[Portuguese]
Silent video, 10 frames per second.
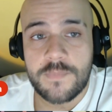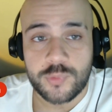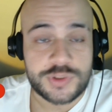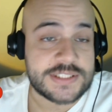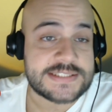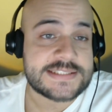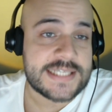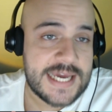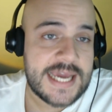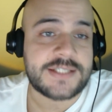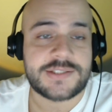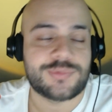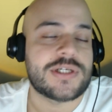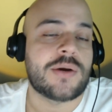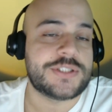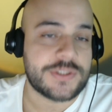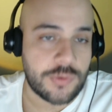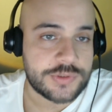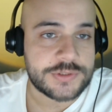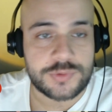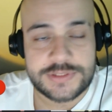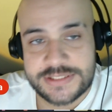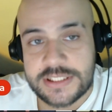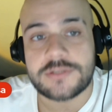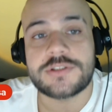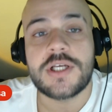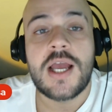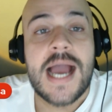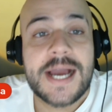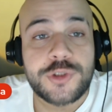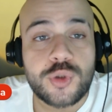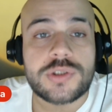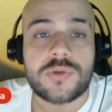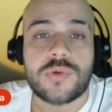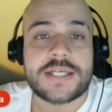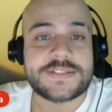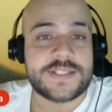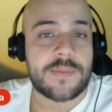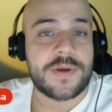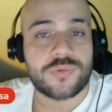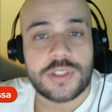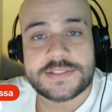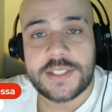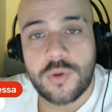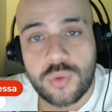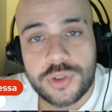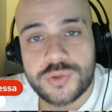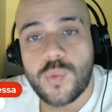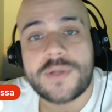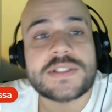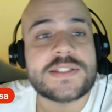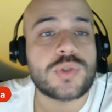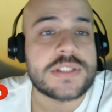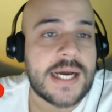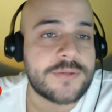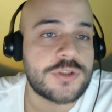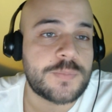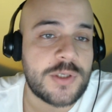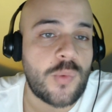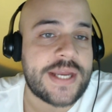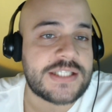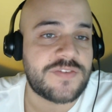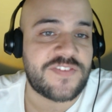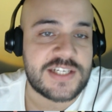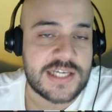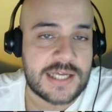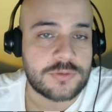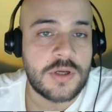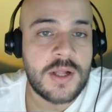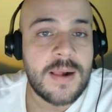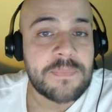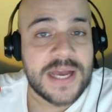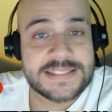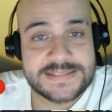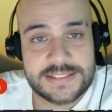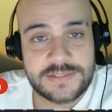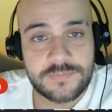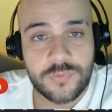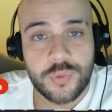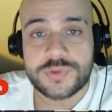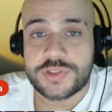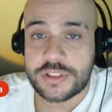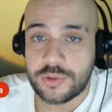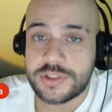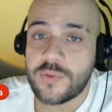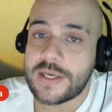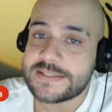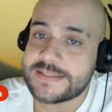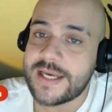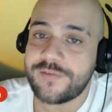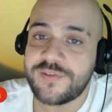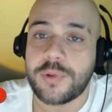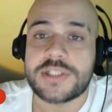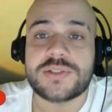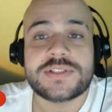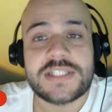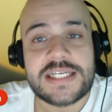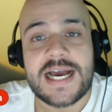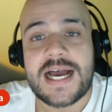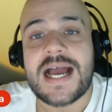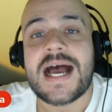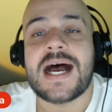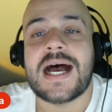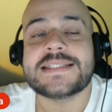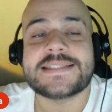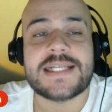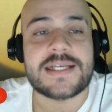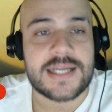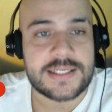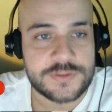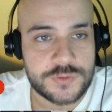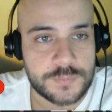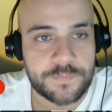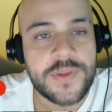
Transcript: Os TCEs, Tribunais de Contas dos Estados, ajudam no rastreamento desse recurso quando executados pelo ente federado. Assim, considerou que o STF pode auxiliar a acelerar isso.